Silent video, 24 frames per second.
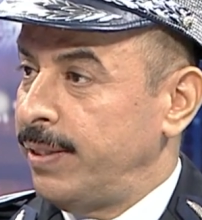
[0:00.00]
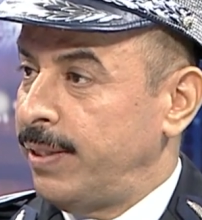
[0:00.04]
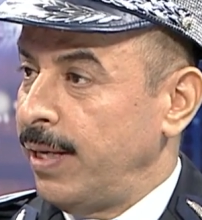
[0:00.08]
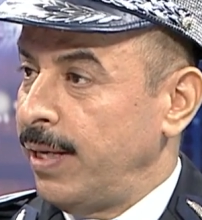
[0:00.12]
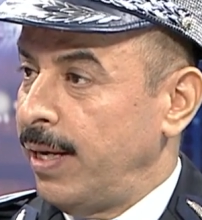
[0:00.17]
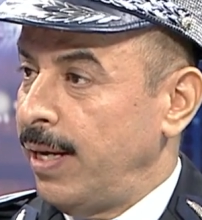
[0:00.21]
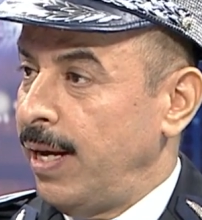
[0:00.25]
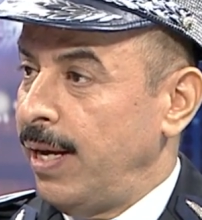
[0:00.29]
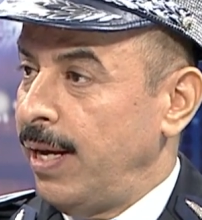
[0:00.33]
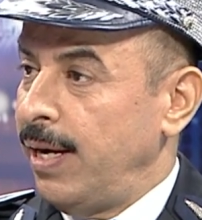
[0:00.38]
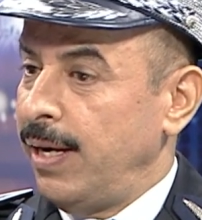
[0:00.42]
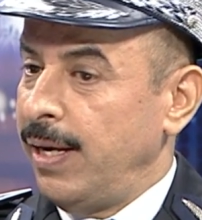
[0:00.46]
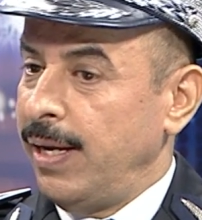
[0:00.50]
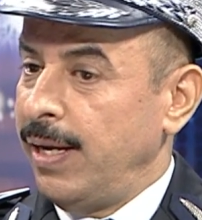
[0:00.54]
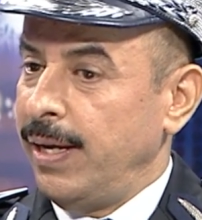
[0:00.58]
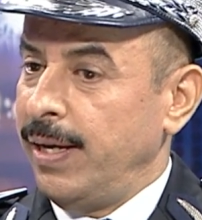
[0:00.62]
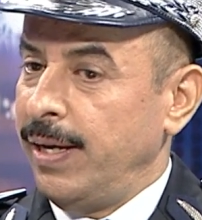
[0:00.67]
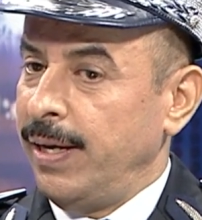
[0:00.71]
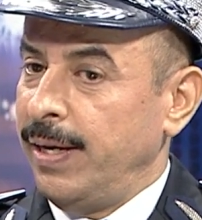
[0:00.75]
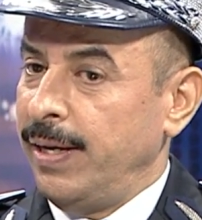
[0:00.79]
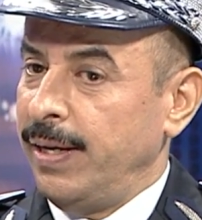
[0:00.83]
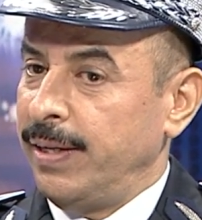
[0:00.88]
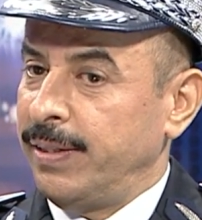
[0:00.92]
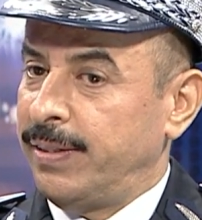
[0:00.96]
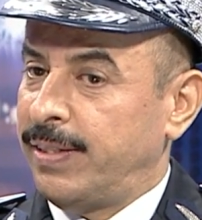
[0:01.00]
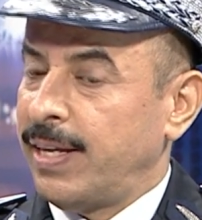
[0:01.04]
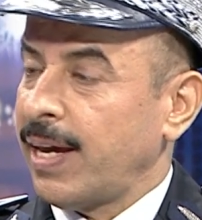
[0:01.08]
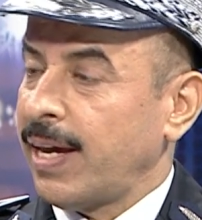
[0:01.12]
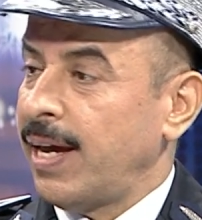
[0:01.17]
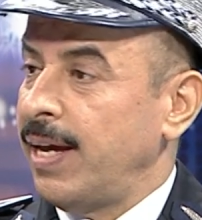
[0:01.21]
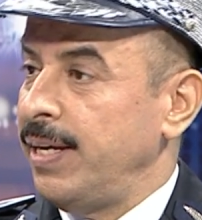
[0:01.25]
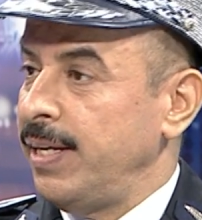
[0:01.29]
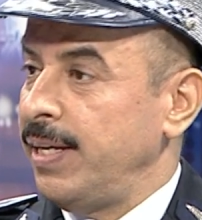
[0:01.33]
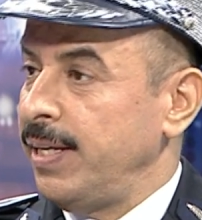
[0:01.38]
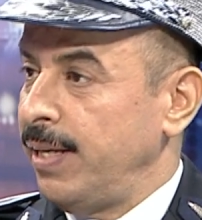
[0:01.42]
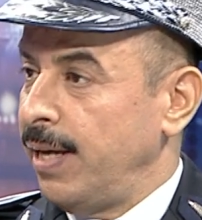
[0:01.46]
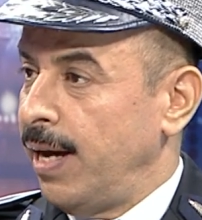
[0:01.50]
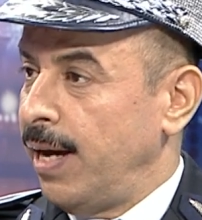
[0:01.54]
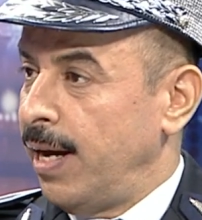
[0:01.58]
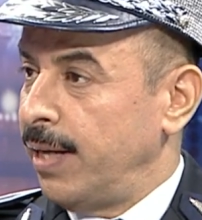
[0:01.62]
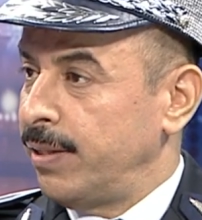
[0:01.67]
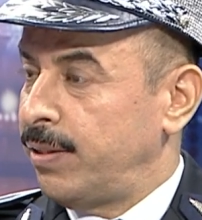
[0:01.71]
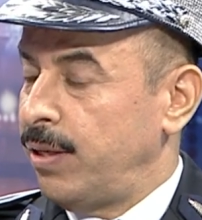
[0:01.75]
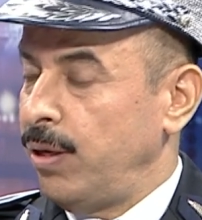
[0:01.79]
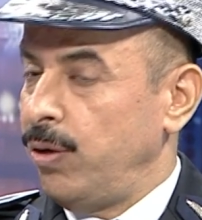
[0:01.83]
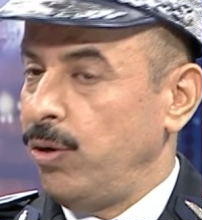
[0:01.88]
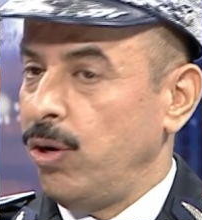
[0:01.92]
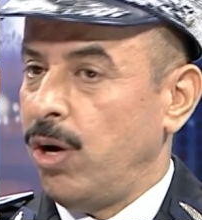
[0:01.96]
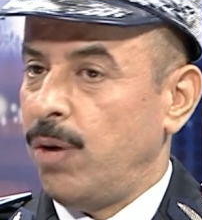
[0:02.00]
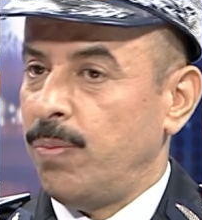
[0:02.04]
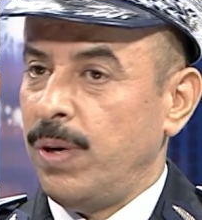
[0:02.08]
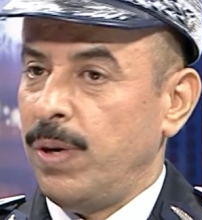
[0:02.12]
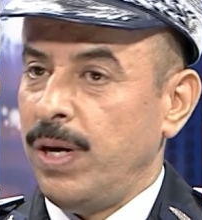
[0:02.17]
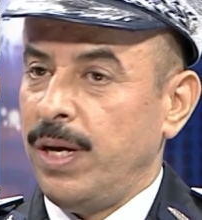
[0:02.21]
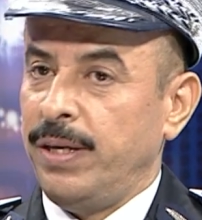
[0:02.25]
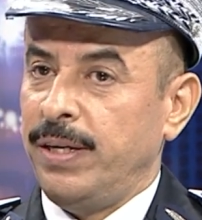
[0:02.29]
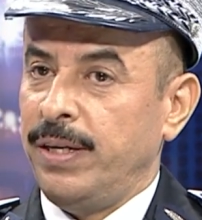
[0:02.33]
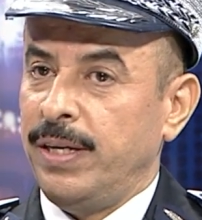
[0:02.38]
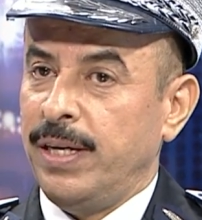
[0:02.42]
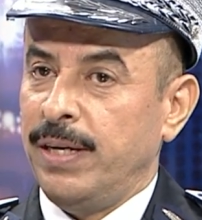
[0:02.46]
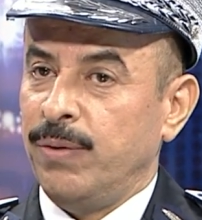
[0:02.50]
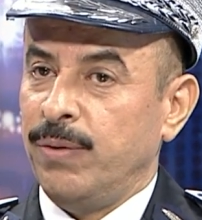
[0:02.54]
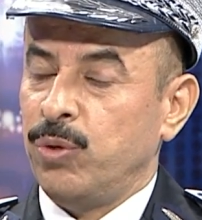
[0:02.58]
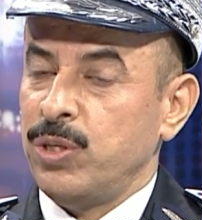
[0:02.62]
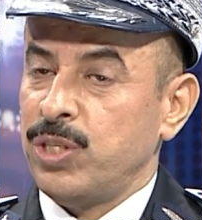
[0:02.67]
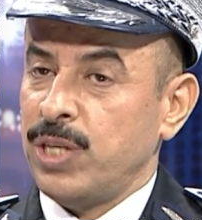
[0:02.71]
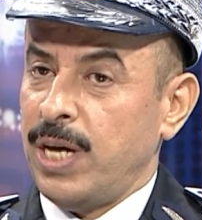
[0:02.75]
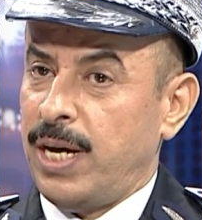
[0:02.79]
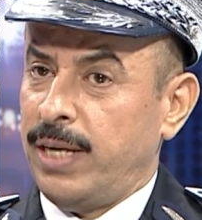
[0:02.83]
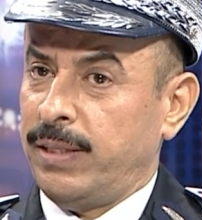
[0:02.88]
التقنيات اليوم إحنا وزارة